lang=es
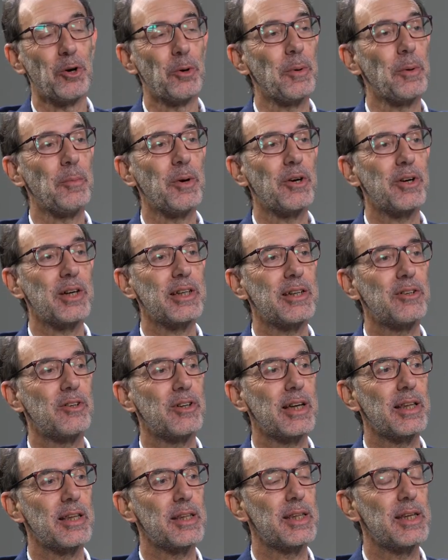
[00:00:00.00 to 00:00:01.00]
lo primero que tengo
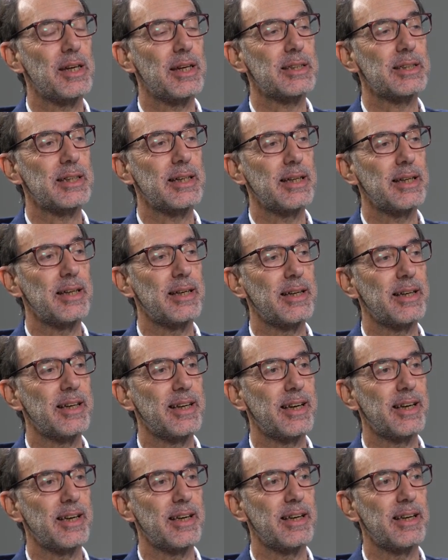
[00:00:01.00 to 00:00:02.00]
que decir es
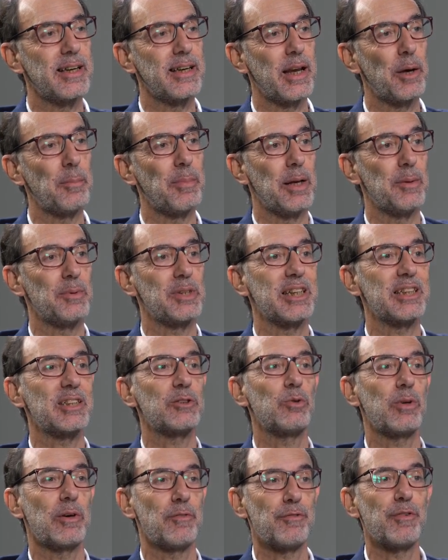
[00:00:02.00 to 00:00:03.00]
que, la epilepsia es
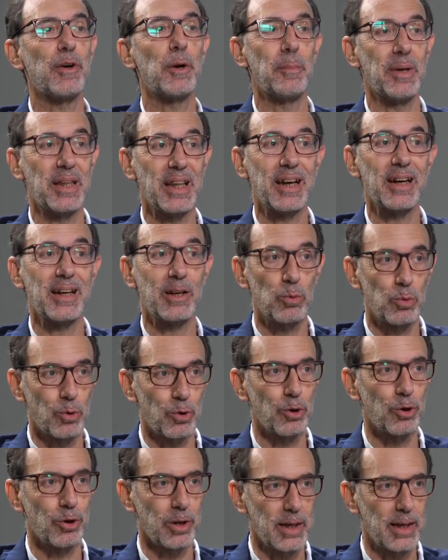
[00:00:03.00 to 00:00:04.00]
una enfermedad
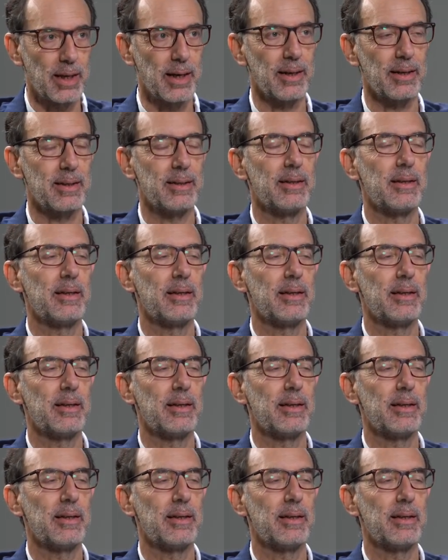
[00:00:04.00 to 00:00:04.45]
neurológica.